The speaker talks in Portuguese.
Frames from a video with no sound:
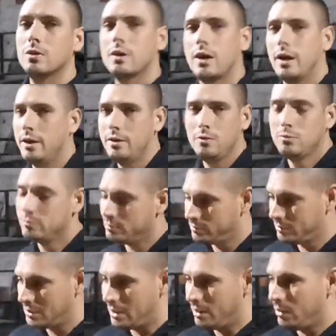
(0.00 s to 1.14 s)
Carrinho
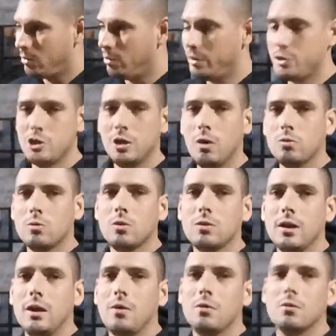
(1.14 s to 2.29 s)
original
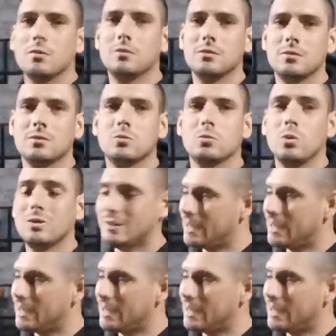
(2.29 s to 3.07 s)
total. Original total?